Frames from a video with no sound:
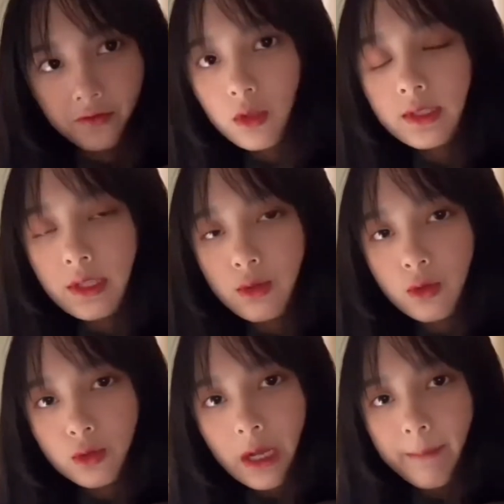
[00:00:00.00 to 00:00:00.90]
再说
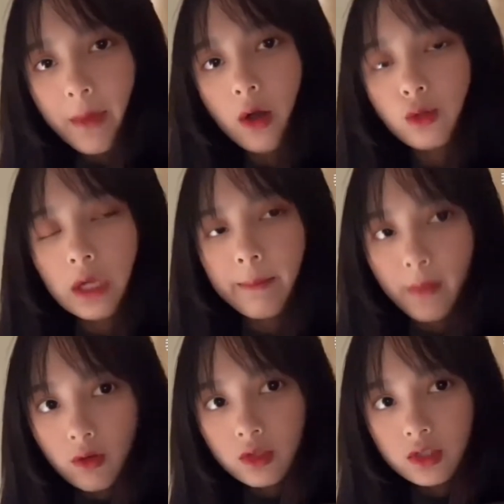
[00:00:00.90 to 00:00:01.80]
刷毛，刷
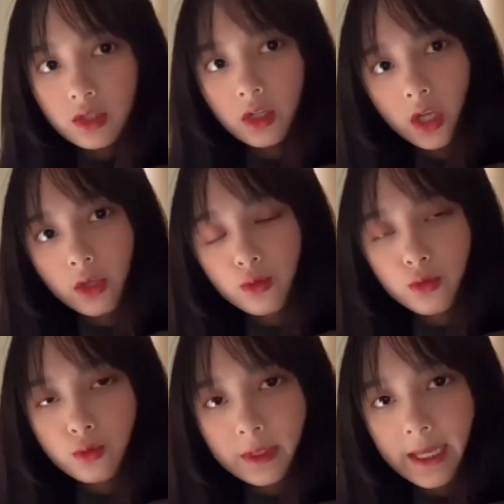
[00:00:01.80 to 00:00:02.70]
毛是速
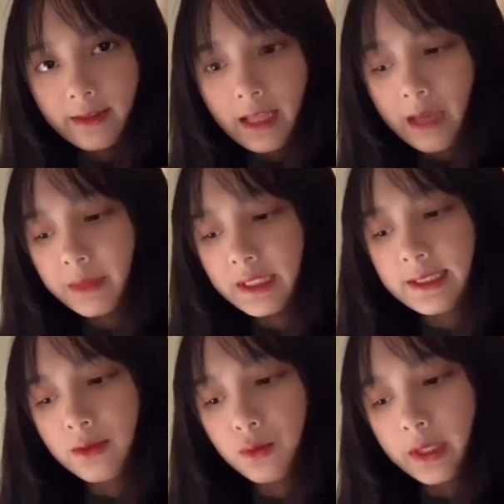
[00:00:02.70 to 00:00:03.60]
干纳米纤
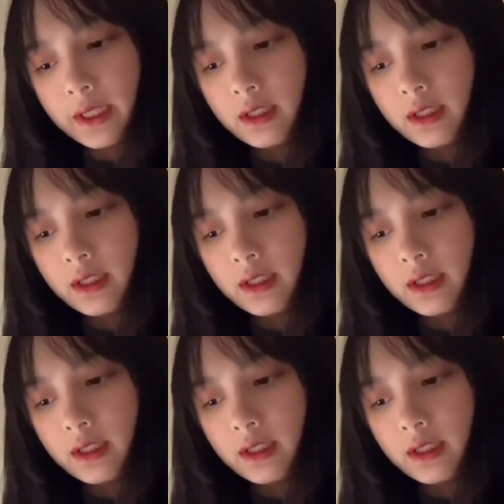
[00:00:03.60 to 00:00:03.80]
维，